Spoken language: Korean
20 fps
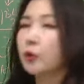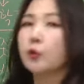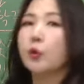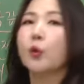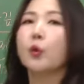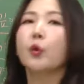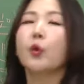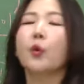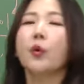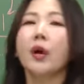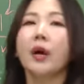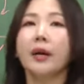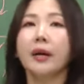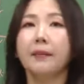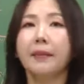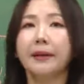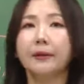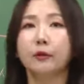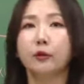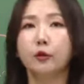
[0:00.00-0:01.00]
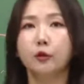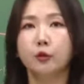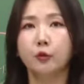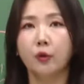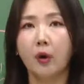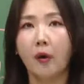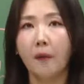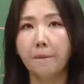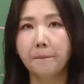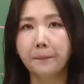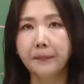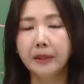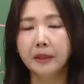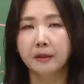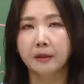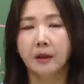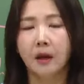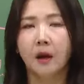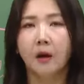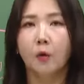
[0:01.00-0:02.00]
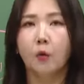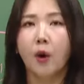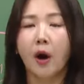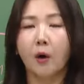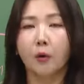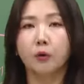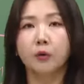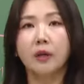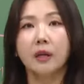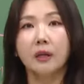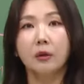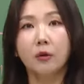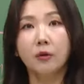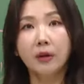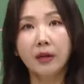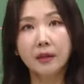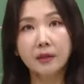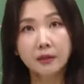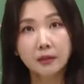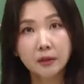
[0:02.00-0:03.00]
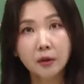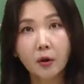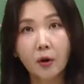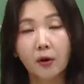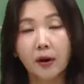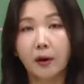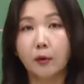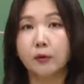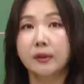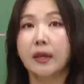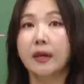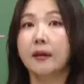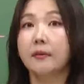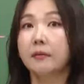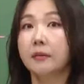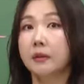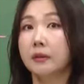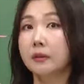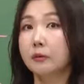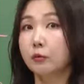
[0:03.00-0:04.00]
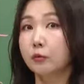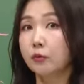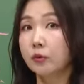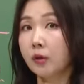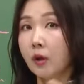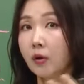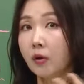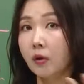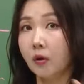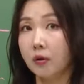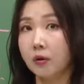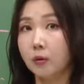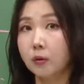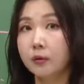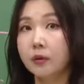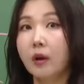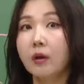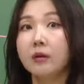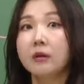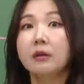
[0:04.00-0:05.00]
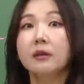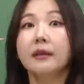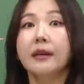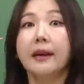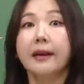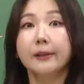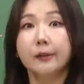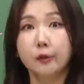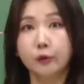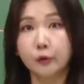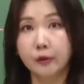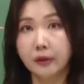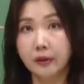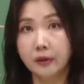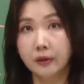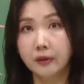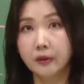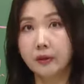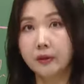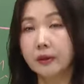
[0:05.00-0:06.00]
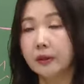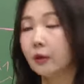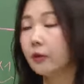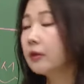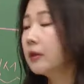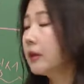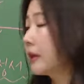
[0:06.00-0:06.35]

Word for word: 조용하게 만들 수 없는 와 어떻게 이런 게 있어 라고 사람들을 웅성거리고 떠들게 할 수 있는 이런